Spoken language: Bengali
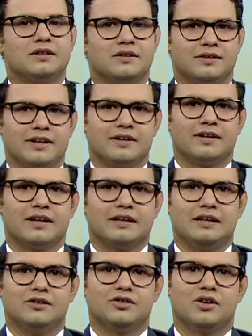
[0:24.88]

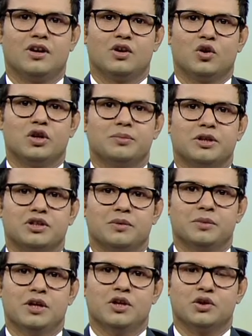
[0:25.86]
সেক্রেটারি ইহসানুল করিম এসব
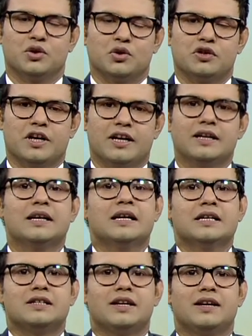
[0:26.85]
তথ্য জানান
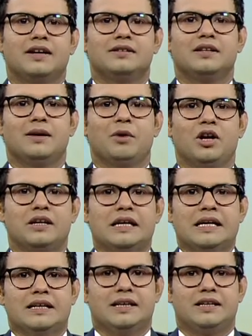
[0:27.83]
শেখ হাসিনা বলেন
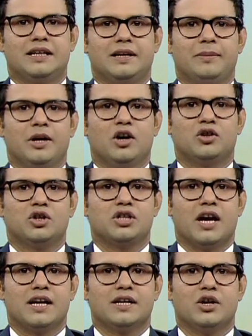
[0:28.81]
দেশে বিগত
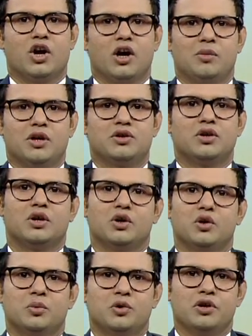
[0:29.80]
সাড়ে নয় বছরে
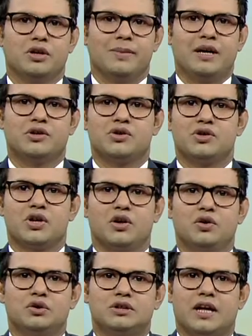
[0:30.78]
উপনির্বাচন সহ
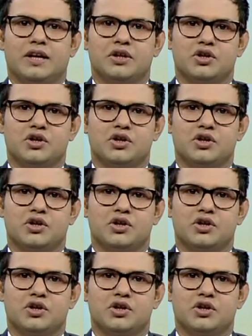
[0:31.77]
স্থানীয়